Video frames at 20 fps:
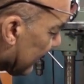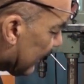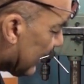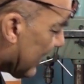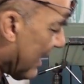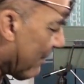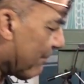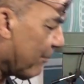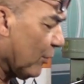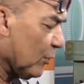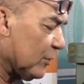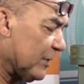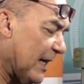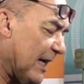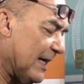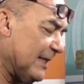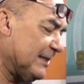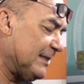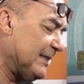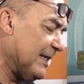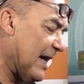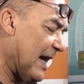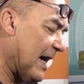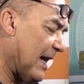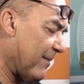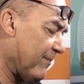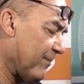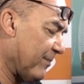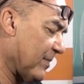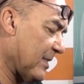La
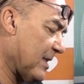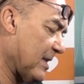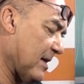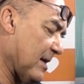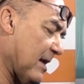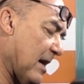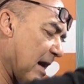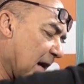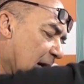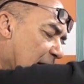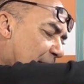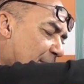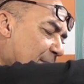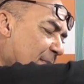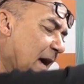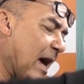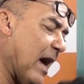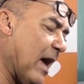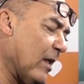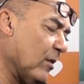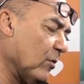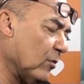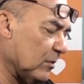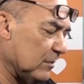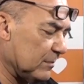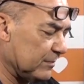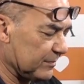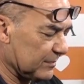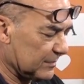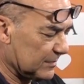potencia ha cambiado,
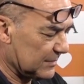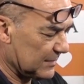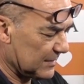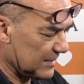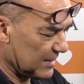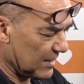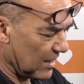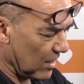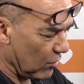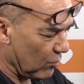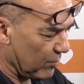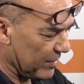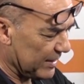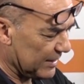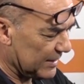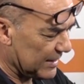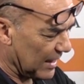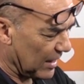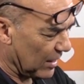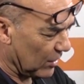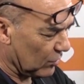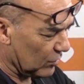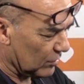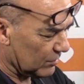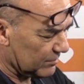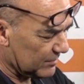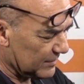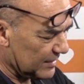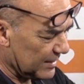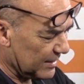ha
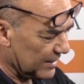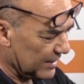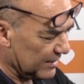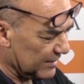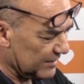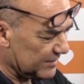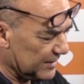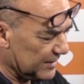aumentado en